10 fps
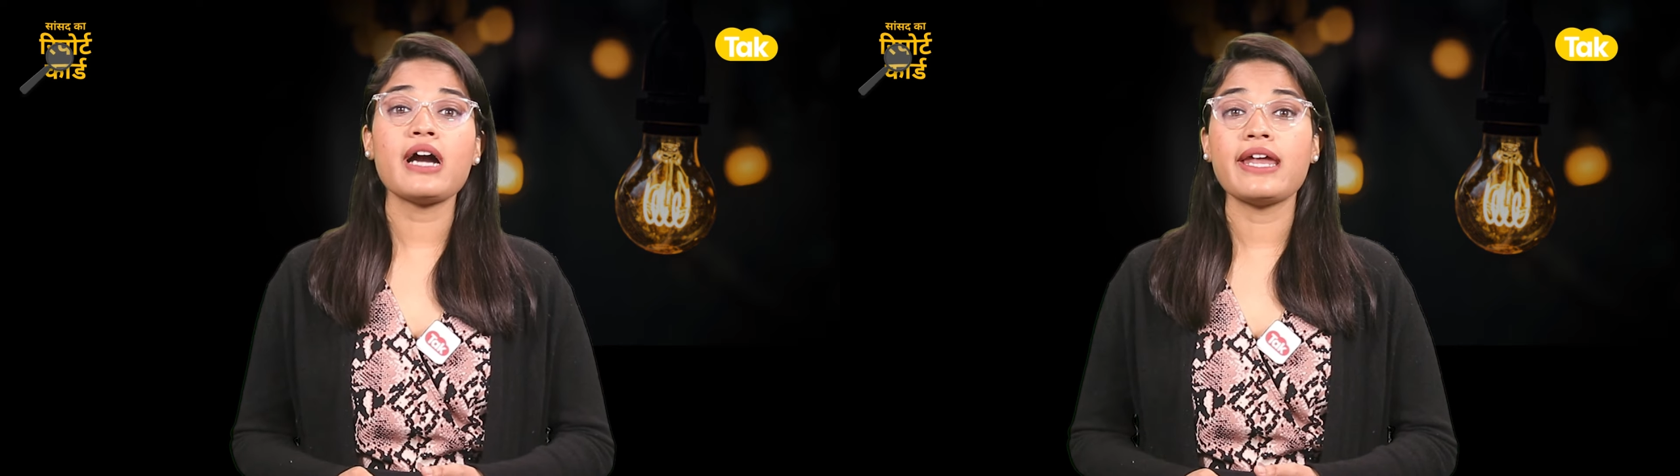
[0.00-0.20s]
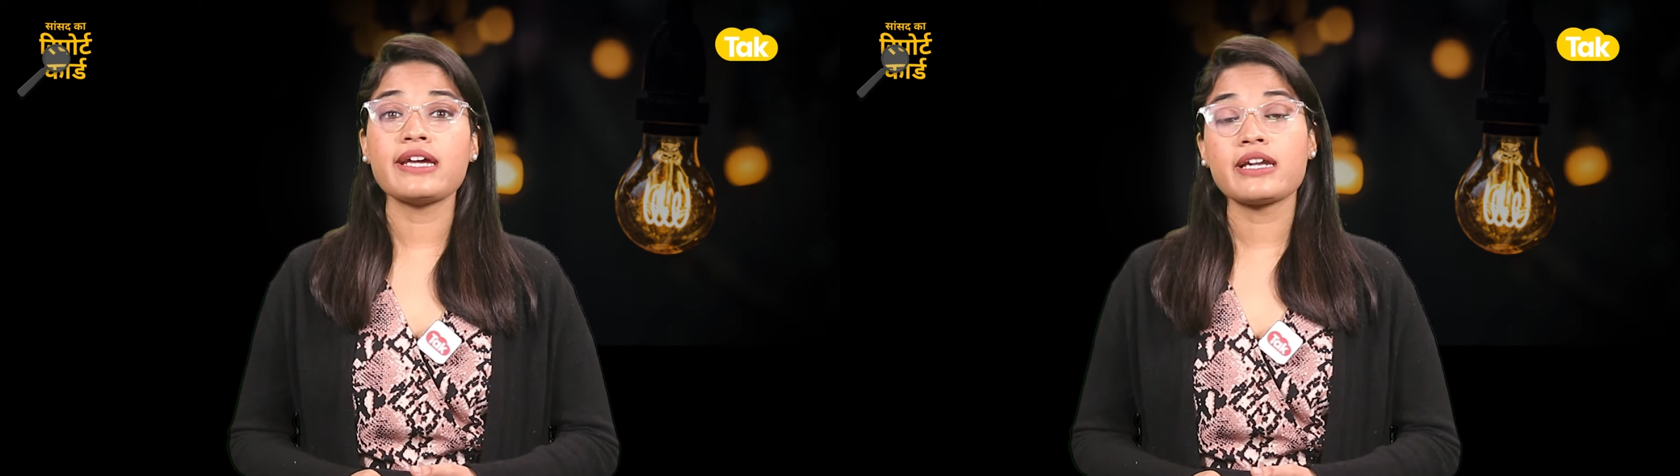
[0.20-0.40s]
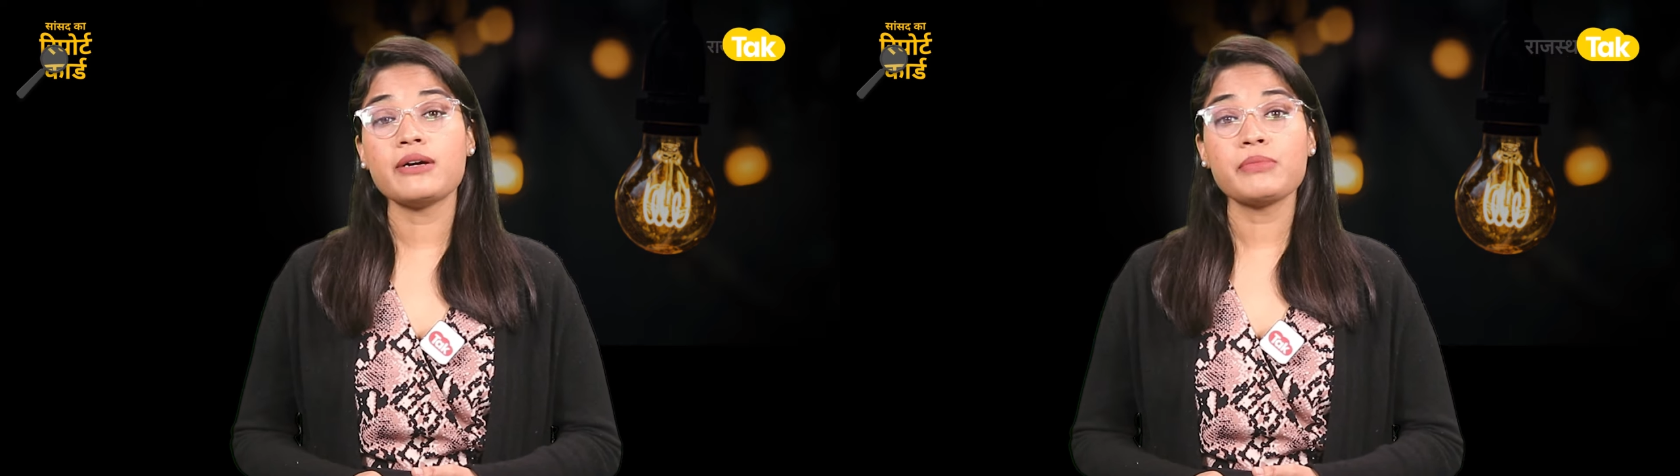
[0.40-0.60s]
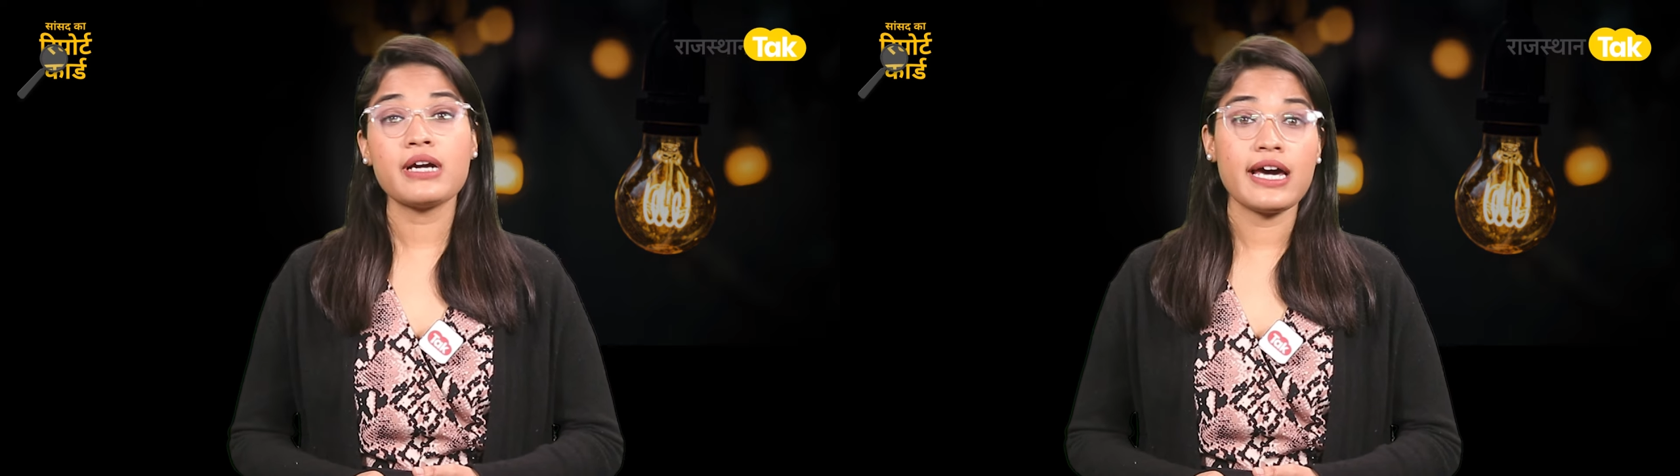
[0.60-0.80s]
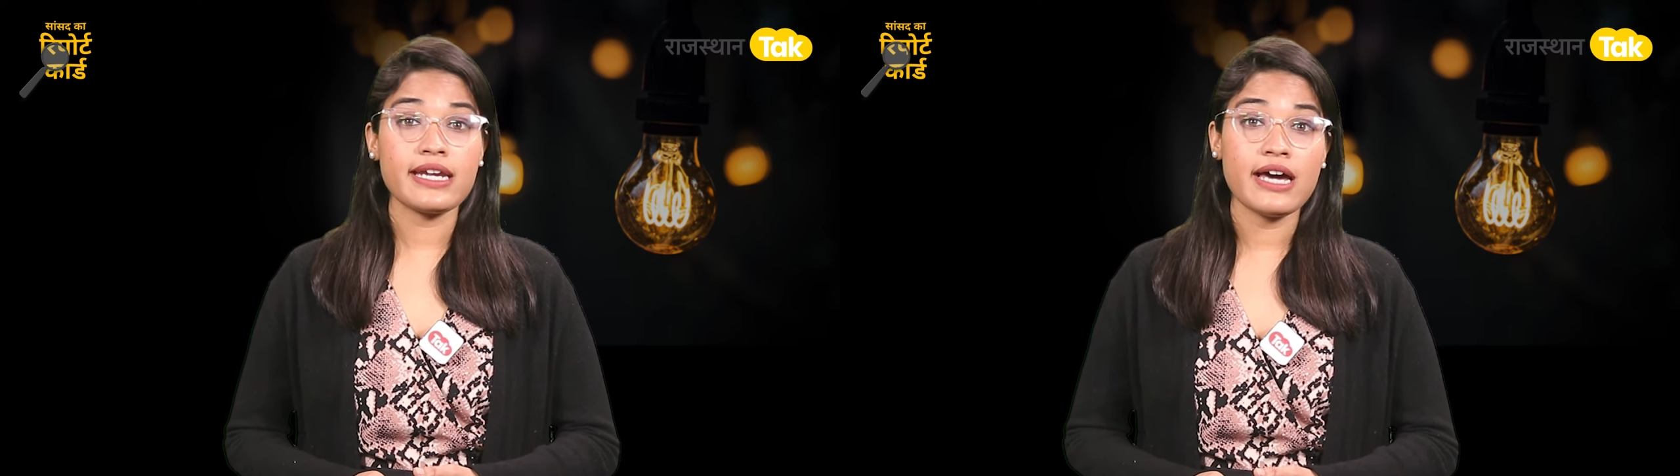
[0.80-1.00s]
कार्यक्रम
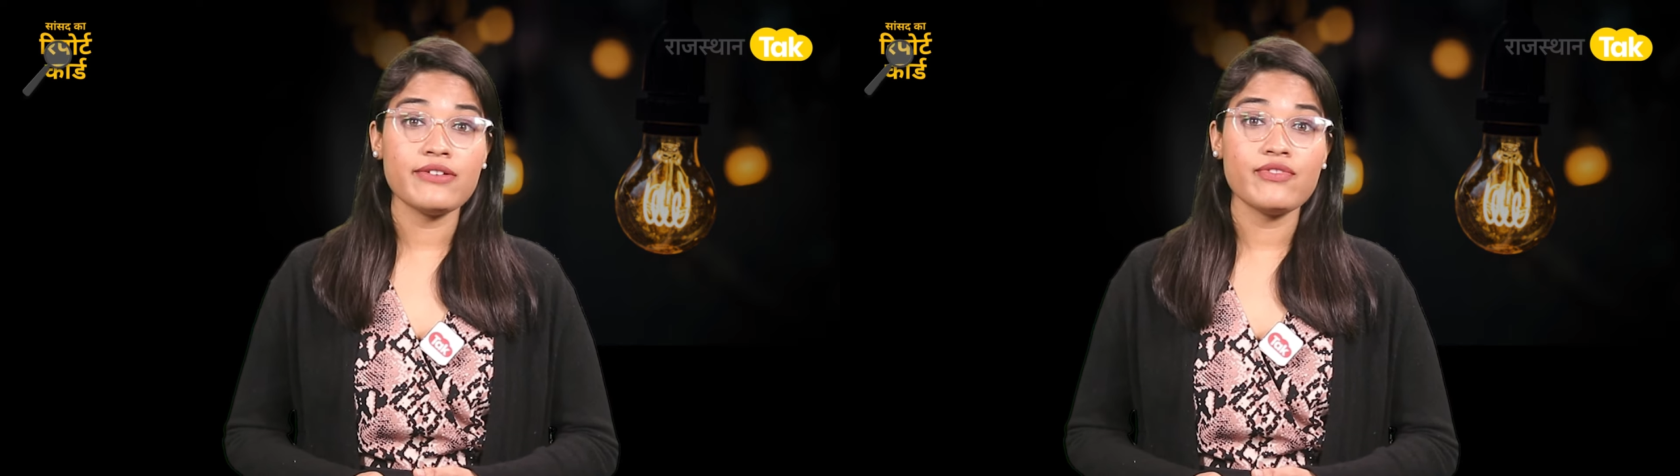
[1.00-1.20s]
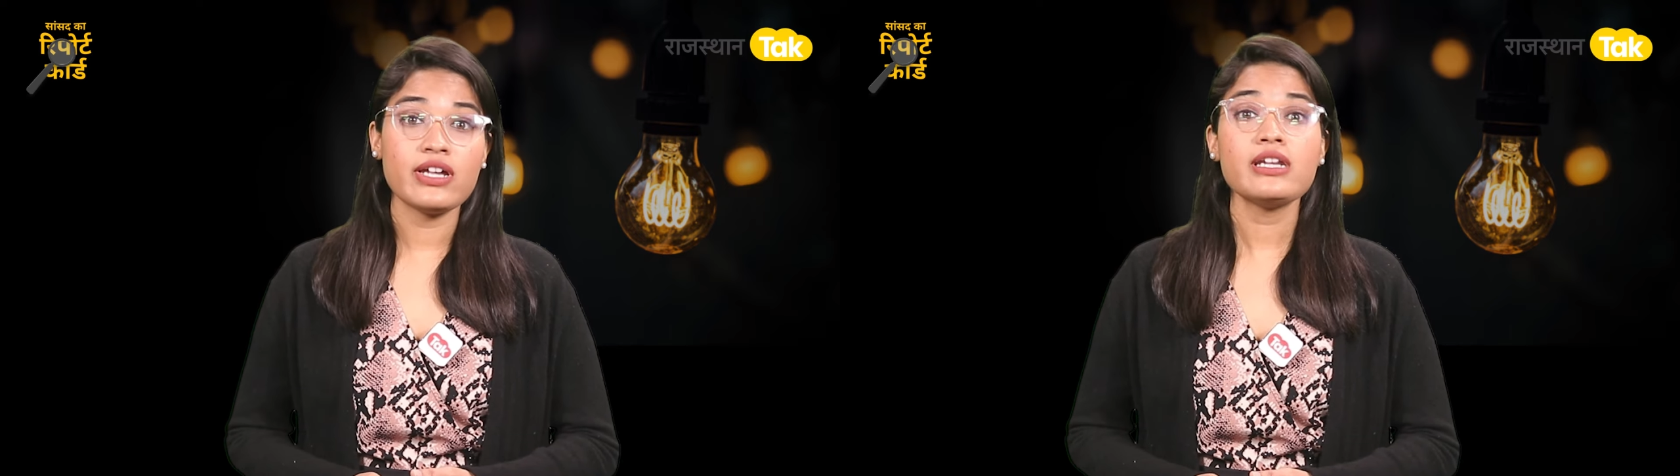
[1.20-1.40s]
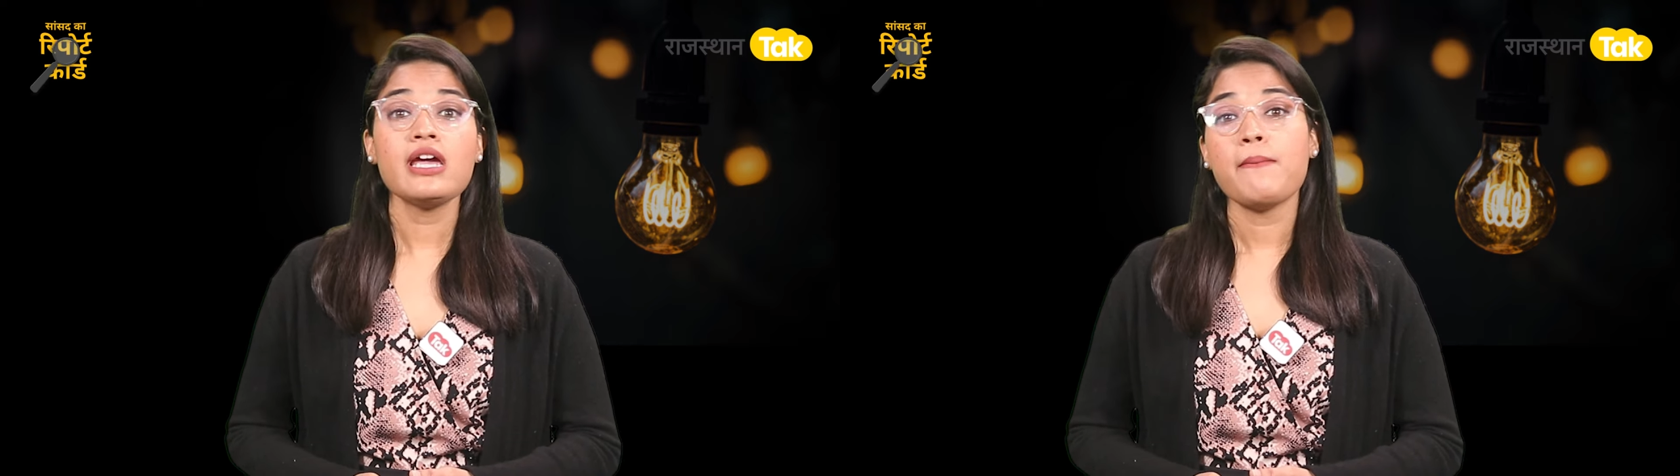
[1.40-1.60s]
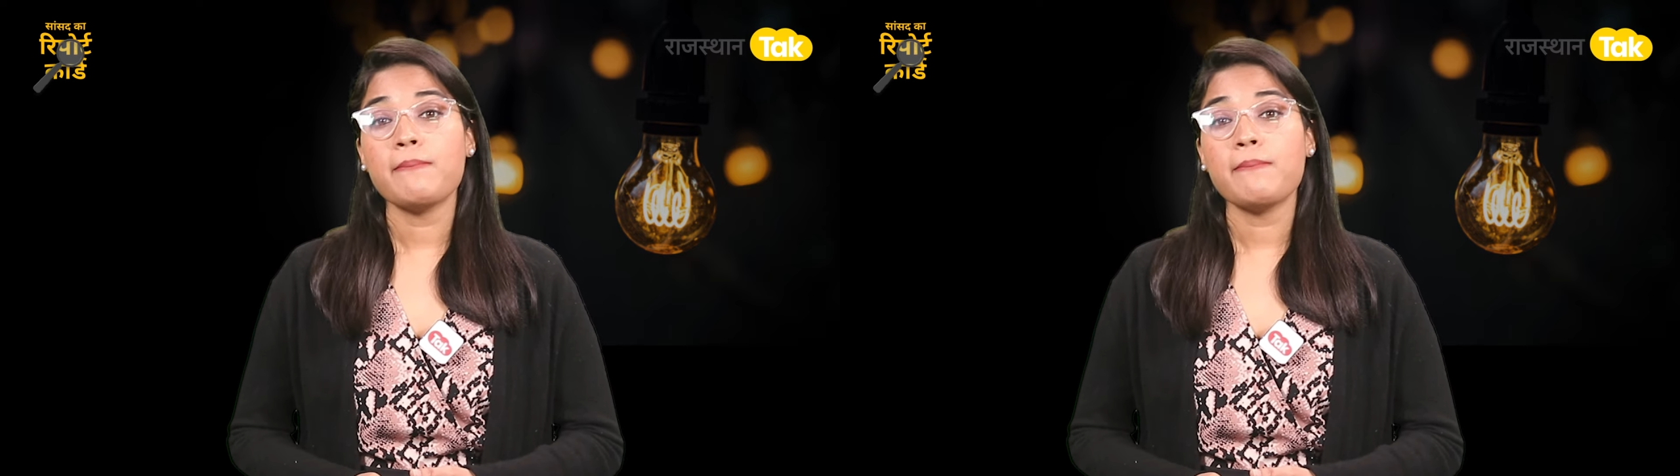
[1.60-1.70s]
कार्यान्वयन